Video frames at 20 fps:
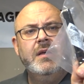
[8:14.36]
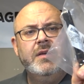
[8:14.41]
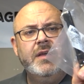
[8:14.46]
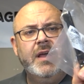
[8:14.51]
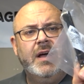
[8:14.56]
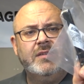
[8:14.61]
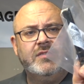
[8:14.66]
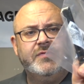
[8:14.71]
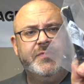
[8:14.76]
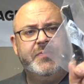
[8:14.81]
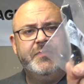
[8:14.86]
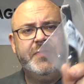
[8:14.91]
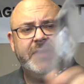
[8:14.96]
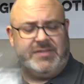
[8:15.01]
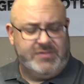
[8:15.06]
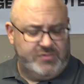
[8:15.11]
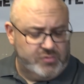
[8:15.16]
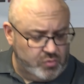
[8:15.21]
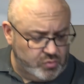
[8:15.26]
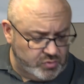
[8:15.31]
Ja,
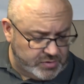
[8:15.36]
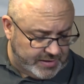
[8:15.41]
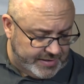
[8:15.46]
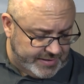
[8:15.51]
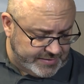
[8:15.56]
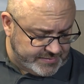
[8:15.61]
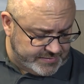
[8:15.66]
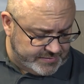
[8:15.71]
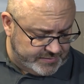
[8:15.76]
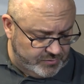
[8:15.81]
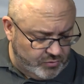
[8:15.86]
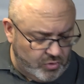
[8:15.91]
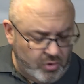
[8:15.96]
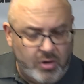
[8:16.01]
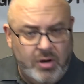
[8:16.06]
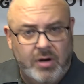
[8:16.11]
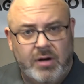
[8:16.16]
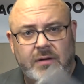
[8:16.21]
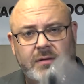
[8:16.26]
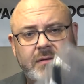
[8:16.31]
fast zu guter Letzt
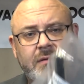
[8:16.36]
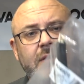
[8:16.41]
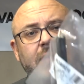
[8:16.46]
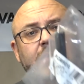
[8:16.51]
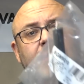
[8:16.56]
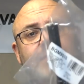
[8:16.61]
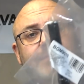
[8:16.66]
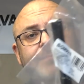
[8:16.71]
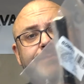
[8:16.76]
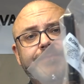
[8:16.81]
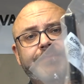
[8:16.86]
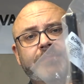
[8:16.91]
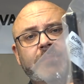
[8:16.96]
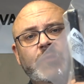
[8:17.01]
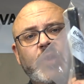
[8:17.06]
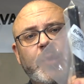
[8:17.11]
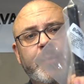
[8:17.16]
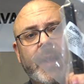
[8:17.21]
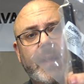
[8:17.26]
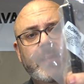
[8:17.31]
noch ähm,
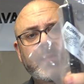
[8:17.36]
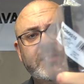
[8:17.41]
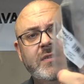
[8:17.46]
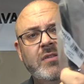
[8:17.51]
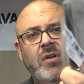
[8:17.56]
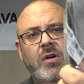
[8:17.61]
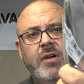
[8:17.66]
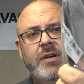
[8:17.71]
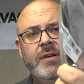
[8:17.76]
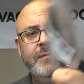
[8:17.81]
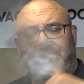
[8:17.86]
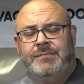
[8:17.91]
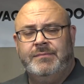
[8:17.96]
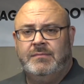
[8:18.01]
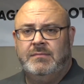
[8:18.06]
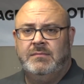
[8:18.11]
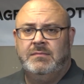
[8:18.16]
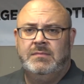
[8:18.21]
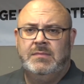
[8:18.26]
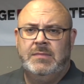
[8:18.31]
die Bremsnocke.
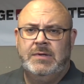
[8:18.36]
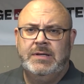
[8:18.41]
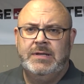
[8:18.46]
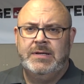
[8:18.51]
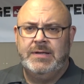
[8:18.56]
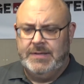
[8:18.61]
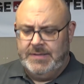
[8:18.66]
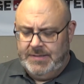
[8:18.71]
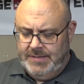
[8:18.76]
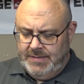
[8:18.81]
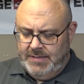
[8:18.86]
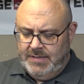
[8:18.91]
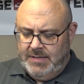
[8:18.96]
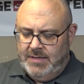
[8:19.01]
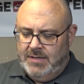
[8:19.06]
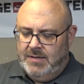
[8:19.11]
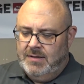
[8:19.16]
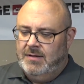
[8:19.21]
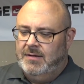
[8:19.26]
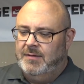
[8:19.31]

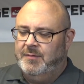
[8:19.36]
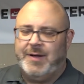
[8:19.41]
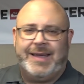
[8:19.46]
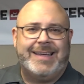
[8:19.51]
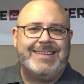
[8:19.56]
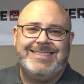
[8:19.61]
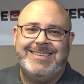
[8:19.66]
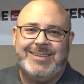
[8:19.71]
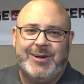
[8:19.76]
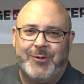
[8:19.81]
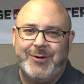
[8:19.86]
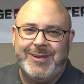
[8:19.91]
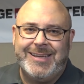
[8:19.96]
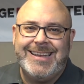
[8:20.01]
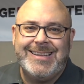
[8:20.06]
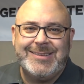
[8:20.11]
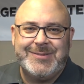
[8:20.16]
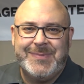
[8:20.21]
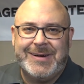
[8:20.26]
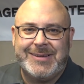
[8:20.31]
Vergesse ich auch
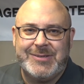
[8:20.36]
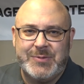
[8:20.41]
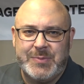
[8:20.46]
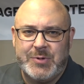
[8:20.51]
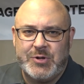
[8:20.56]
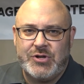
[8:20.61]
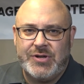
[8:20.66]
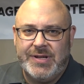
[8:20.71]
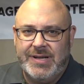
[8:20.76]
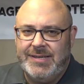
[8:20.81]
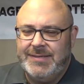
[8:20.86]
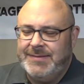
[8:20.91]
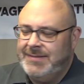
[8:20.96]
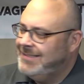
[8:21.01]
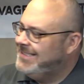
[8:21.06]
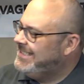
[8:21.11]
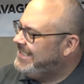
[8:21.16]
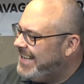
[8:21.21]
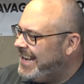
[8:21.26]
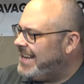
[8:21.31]
jedes Mal zu bestellen.
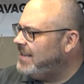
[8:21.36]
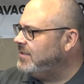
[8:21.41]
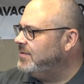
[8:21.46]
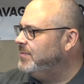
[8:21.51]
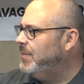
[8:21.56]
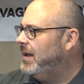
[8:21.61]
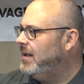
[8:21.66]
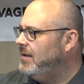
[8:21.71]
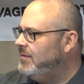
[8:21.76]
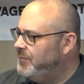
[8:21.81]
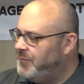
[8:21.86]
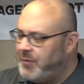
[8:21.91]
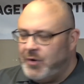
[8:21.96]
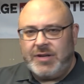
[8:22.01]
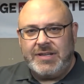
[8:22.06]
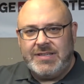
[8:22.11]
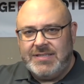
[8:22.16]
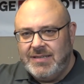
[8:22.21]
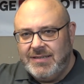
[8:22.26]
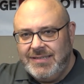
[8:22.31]
Jedes Mal,
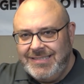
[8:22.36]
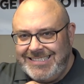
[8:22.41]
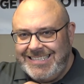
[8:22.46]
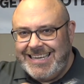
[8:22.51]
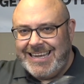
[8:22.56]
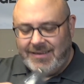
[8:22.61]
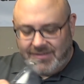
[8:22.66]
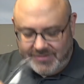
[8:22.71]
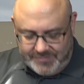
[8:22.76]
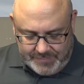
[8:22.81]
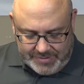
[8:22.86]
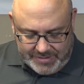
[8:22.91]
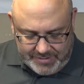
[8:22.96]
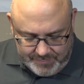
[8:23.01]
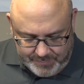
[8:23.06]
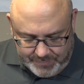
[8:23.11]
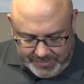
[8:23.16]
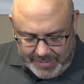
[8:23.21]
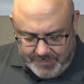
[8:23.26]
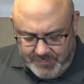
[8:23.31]
wirklich jedes
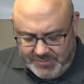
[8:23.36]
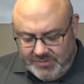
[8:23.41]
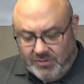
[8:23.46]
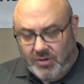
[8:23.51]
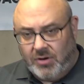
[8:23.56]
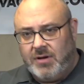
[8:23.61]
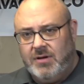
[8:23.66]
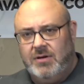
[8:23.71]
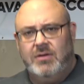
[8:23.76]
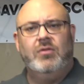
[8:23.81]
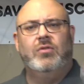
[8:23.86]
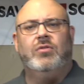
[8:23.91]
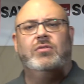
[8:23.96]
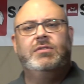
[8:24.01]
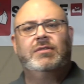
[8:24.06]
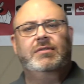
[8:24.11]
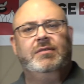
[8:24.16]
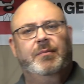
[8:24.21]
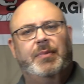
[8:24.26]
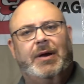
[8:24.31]
Mal. Bremsnocke
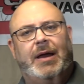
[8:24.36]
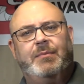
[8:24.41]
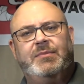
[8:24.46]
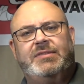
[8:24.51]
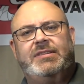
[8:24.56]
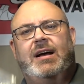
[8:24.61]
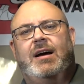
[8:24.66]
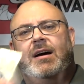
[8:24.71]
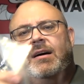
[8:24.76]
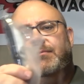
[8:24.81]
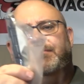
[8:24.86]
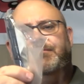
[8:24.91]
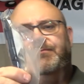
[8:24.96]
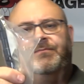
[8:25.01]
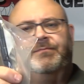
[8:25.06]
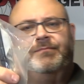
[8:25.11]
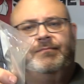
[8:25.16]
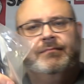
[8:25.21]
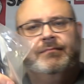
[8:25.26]
und Bremsarm.